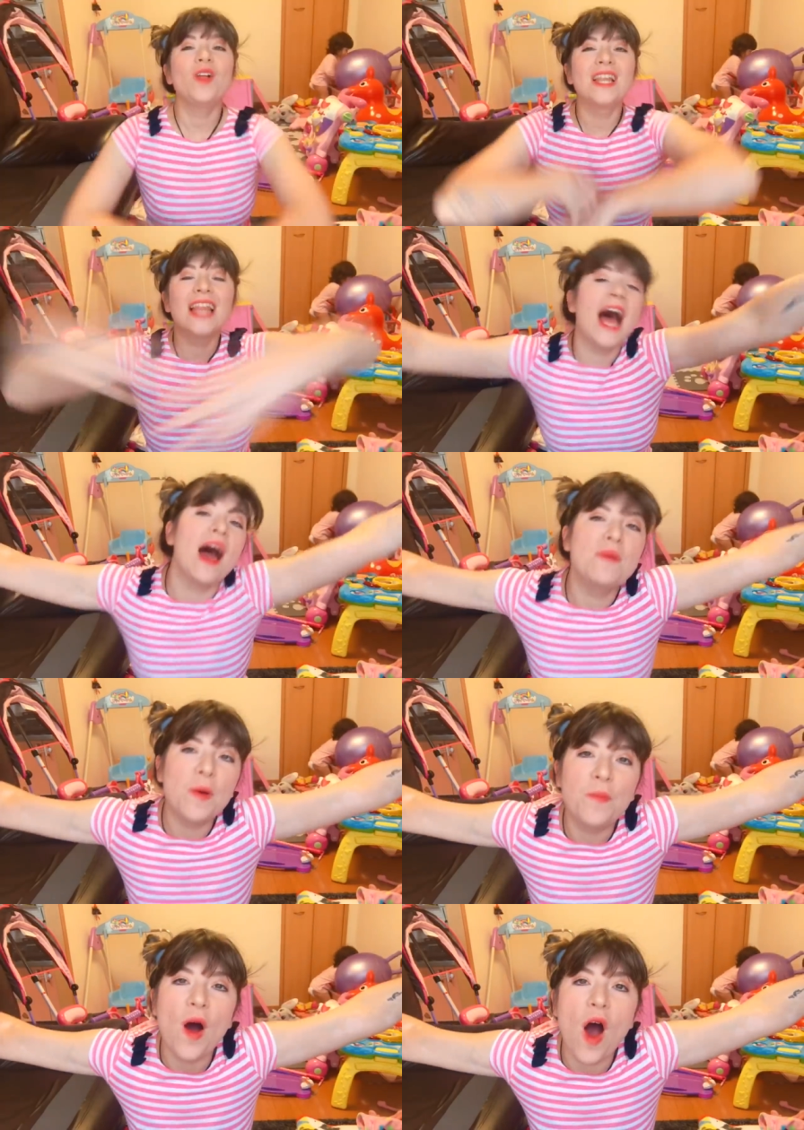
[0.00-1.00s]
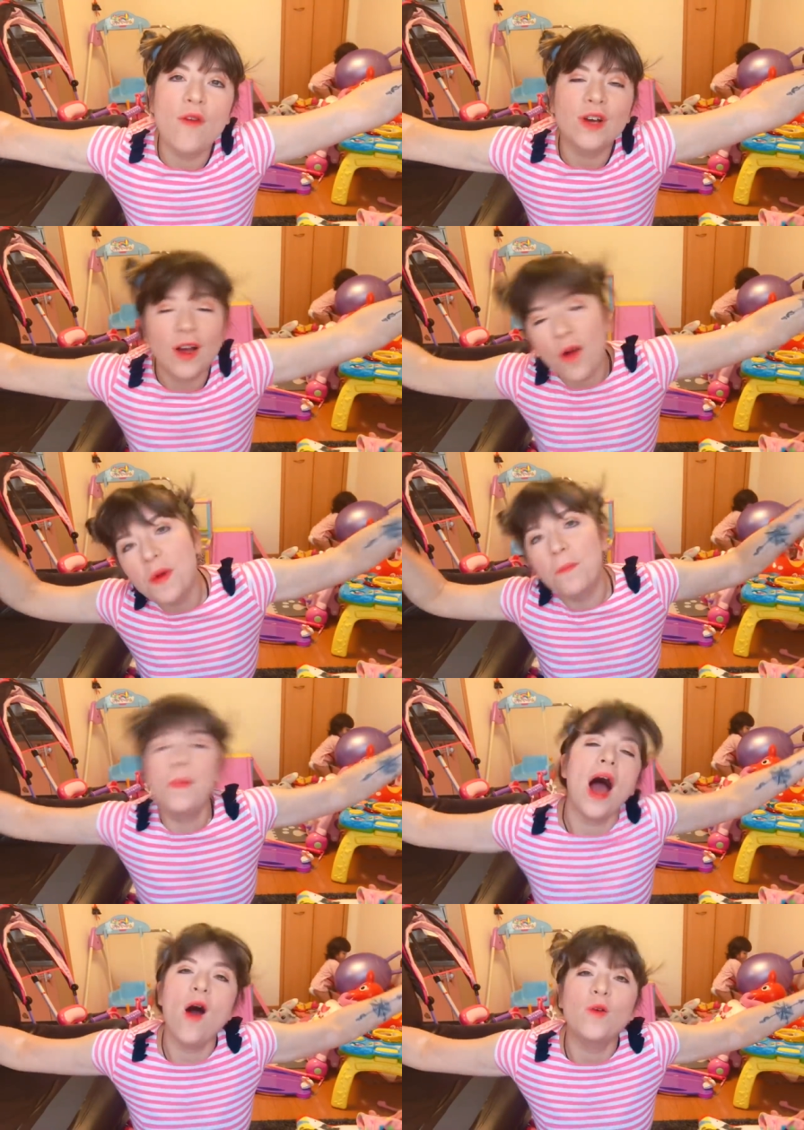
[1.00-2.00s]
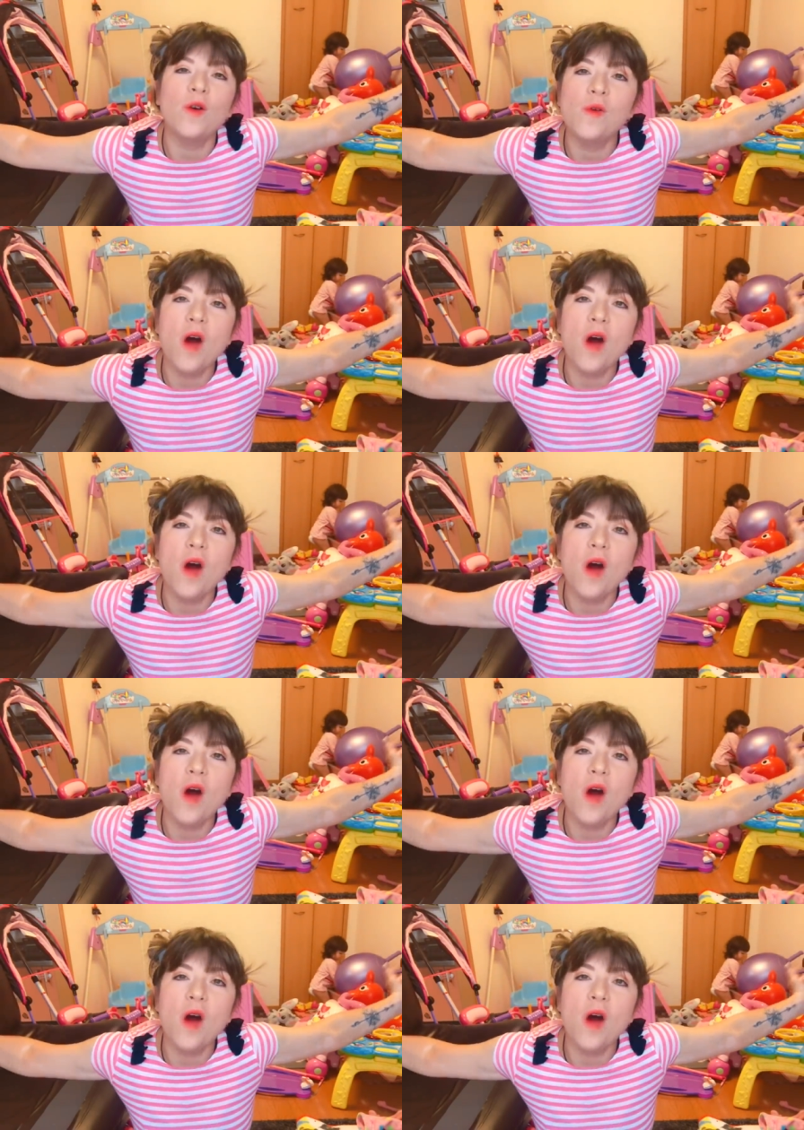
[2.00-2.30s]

Olá, meu povo que come pão com